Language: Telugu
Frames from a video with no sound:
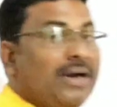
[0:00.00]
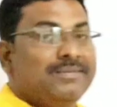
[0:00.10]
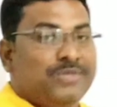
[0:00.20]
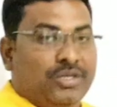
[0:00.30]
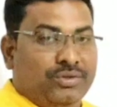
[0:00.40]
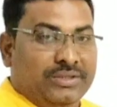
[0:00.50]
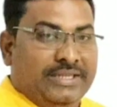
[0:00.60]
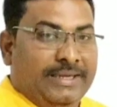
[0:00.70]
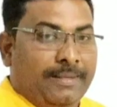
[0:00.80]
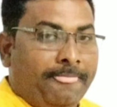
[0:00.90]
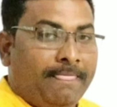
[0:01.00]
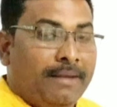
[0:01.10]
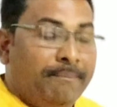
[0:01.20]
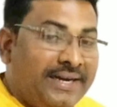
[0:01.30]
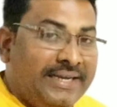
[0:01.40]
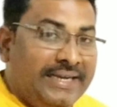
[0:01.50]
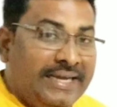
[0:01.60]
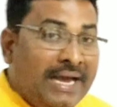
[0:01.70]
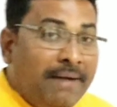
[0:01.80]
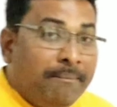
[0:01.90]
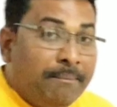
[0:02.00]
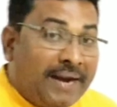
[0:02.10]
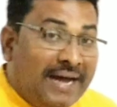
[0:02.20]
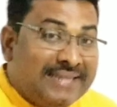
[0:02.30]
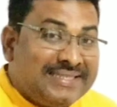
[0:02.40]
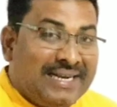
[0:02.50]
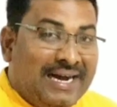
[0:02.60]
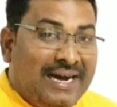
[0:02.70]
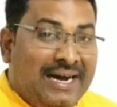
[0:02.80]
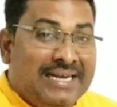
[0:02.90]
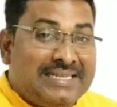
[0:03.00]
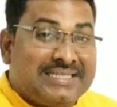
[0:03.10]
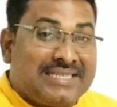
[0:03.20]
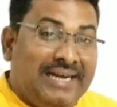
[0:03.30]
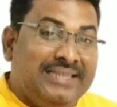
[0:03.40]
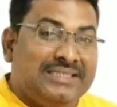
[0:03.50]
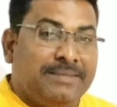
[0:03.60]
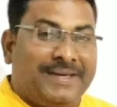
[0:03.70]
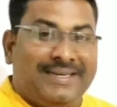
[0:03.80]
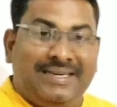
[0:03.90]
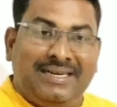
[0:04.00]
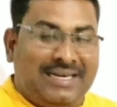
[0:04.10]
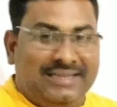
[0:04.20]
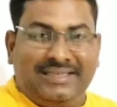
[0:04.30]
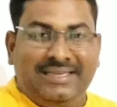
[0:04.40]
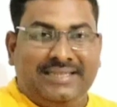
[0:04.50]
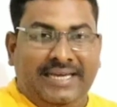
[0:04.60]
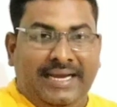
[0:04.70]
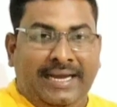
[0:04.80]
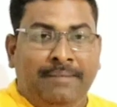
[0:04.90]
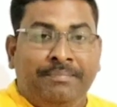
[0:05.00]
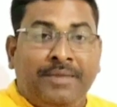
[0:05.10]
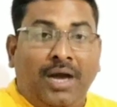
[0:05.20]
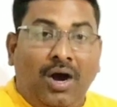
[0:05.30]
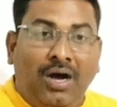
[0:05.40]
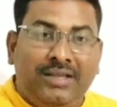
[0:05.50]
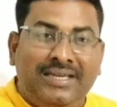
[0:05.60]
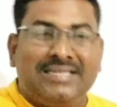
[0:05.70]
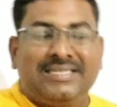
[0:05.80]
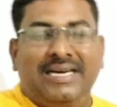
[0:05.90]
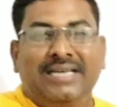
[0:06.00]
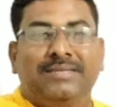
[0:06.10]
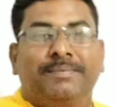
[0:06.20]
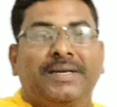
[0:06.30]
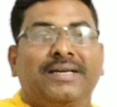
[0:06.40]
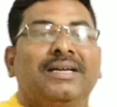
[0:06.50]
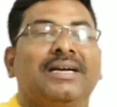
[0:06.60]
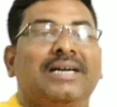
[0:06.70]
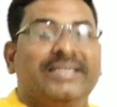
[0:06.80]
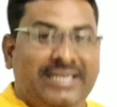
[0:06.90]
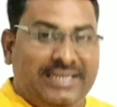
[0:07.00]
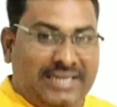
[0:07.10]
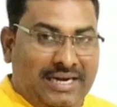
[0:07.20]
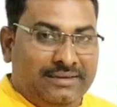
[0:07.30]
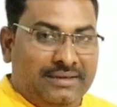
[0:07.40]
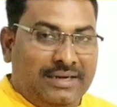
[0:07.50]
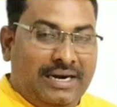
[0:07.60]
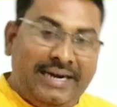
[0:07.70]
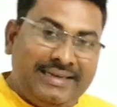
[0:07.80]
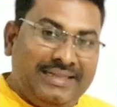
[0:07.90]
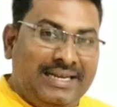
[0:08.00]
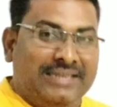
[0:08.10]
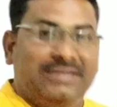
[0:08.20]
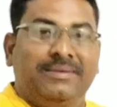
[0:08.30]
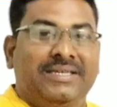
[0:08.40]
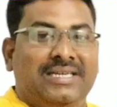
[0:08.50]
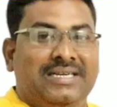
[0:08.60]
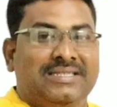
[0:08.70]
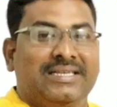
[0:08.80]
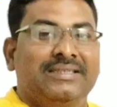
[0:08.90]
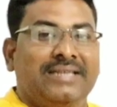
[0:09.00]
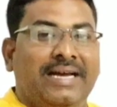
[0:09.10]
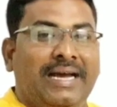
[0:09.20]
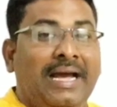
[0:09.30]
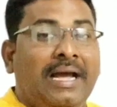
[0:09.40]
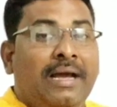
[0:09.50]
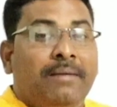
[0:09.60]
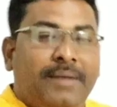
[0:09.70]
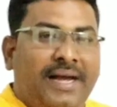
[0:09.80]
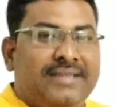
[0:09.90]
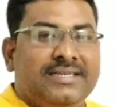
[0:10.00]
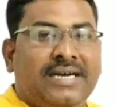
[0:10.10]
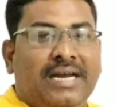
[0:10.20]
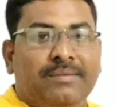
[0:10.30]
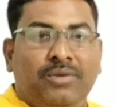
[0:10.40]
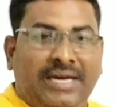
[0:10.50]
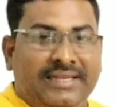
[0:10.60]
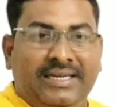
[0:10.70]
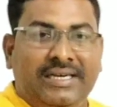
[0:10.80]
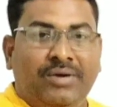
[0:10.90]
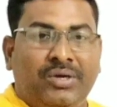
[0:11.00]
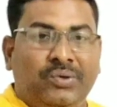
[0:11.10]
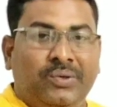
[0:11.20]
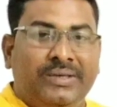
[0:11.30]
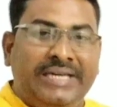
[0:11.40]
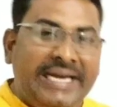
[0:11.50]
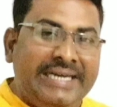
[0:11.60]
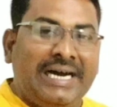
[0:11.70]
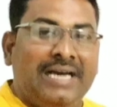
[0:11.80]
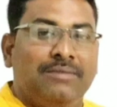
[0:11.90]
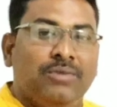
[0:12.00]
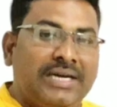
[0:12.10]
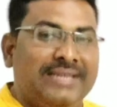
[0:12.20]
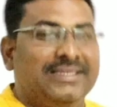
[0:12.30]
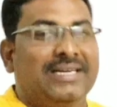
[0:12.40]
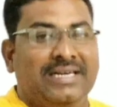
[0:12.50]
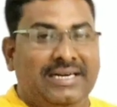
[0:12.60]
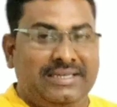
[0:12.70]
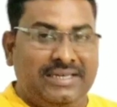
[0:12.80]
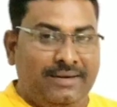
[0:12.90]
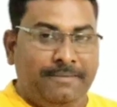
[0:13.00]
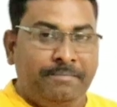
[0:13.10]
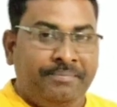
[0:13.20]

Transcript: వాడటం జరుగుతుంది మరి ప్రాచీన సాహిత్య ప్రక్రియ కథ అయితే ఆధునిక సాహిత్య ప్రక్రియ కథానిక అంటే దాని అర్థం ఏంటి సార్ అని అడిగితే ప్రాచీన కాలంలో కథ అనేవారు నేటి కాలంలో కథానిక అంటున్నారు